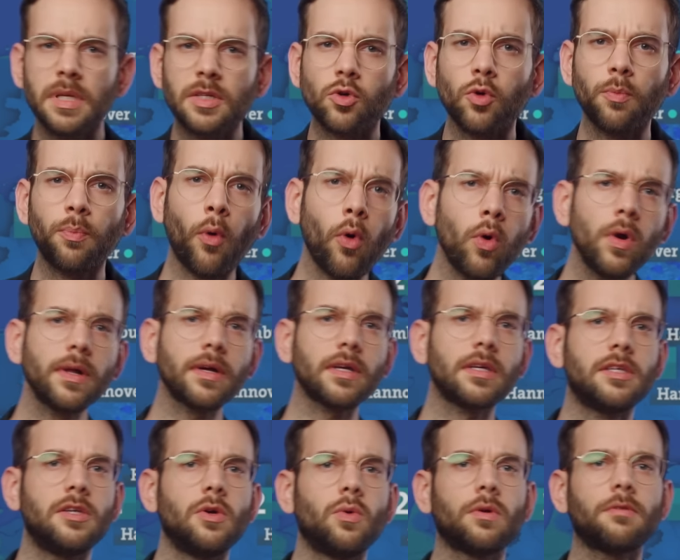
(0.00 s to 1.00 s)

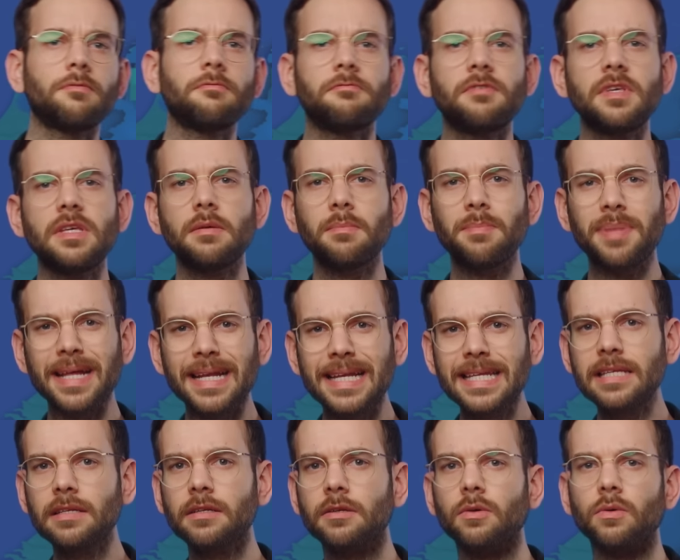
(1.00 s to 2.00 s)
Metropolregionen wie
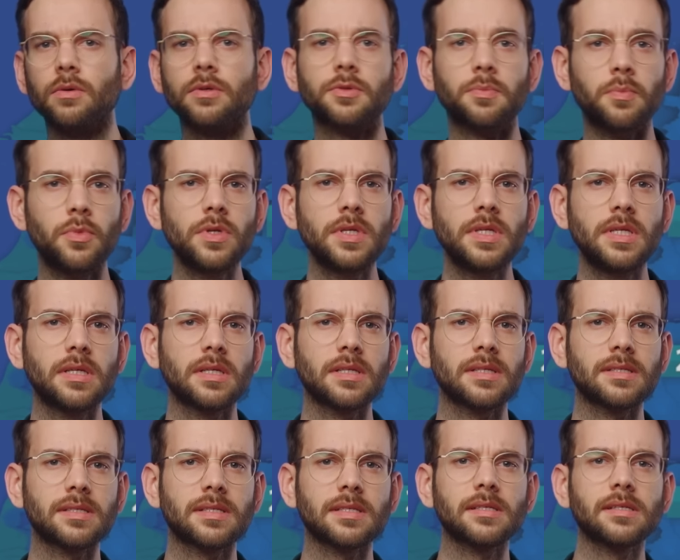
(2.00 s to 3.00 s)
Berlin und
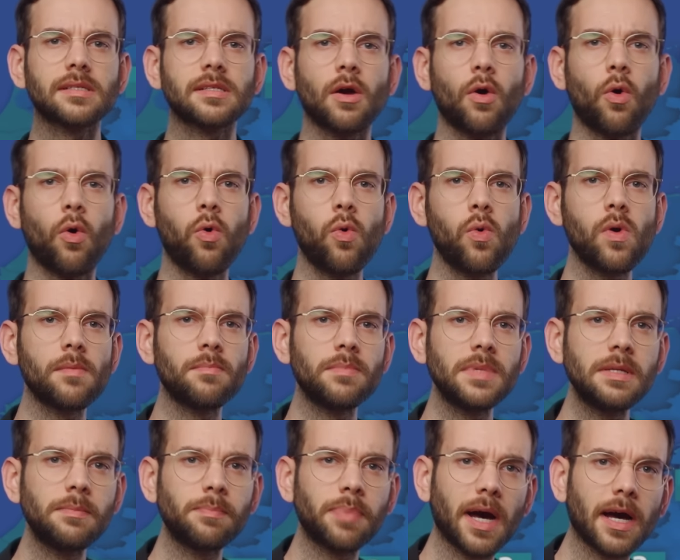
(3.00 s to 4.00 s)
München sind hohe
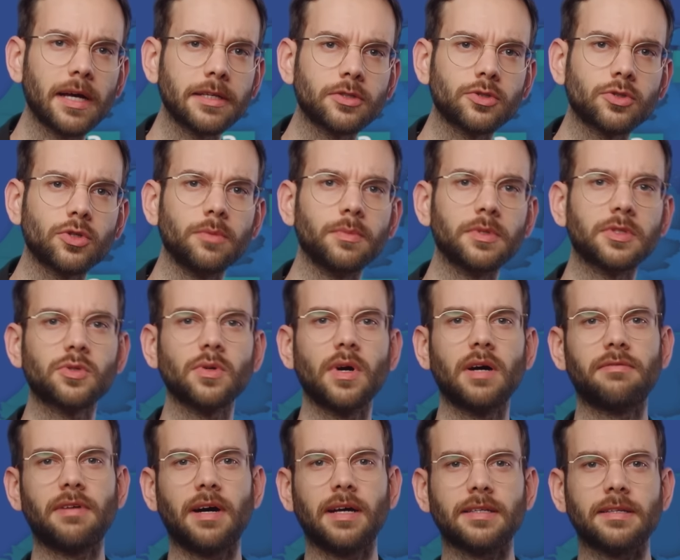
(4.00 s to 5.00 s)
Mietpreisstürme zu
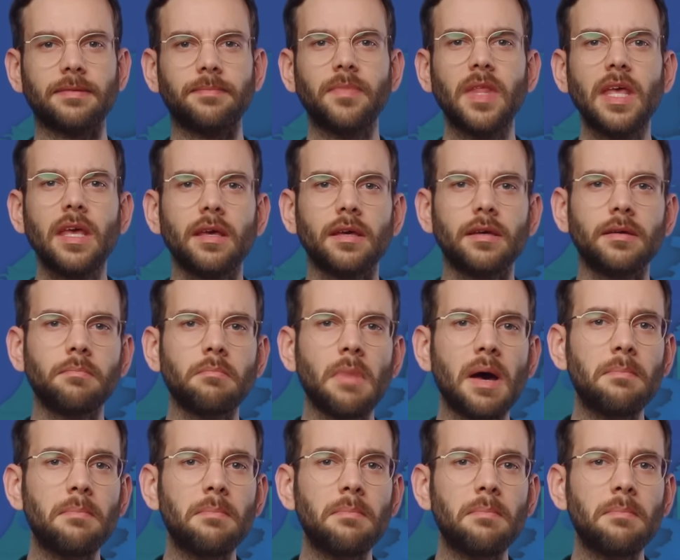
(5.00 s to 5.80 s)
erwarten. Im